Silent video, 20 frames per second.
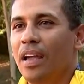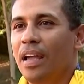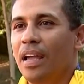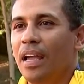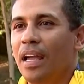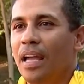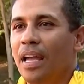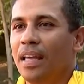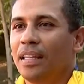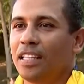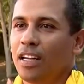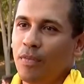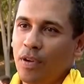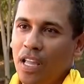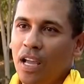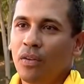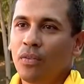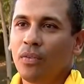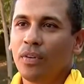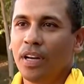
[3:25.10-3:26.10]
é, é
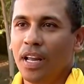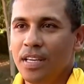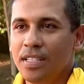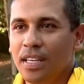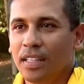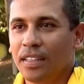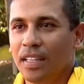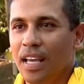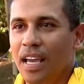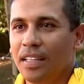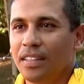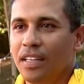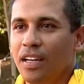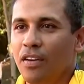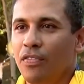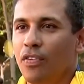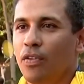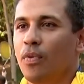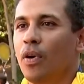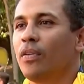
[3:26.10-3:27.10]
trabalhar com um grande atleta,
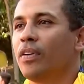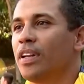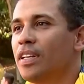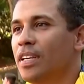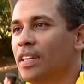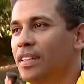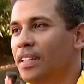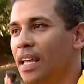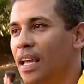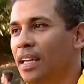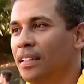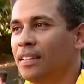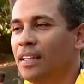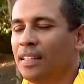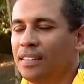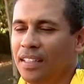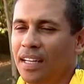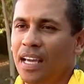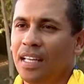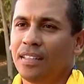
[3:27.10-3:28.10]
né? formar um grande
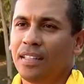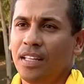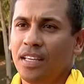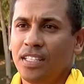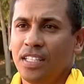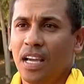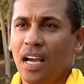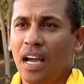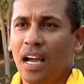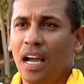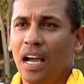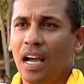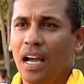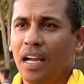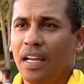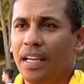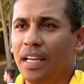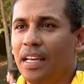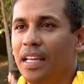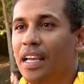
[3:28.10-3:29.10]
atleta, atleta,
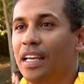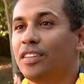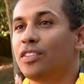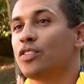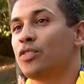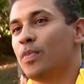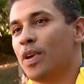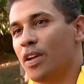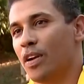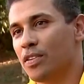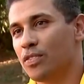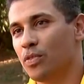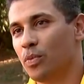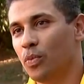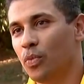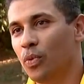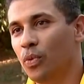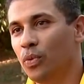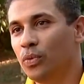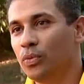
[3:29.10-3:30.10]
deixar ele entre os melhores
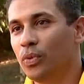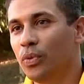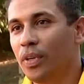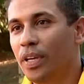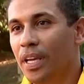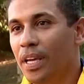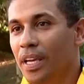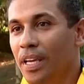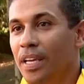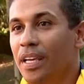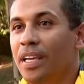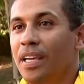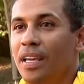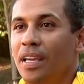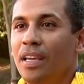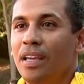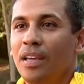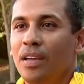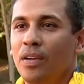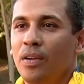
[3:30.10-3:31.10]
do mundo
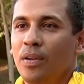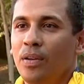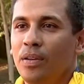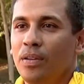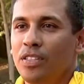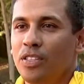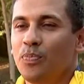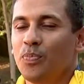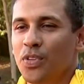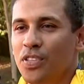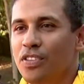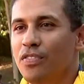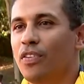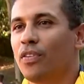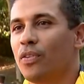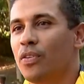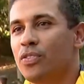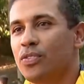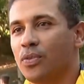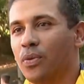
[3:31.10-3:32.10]
e, se
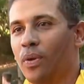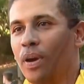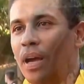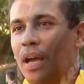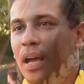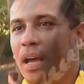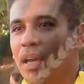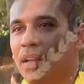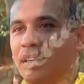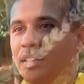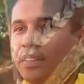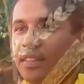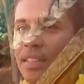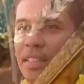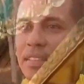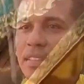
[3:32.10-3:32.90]
possível, continuar na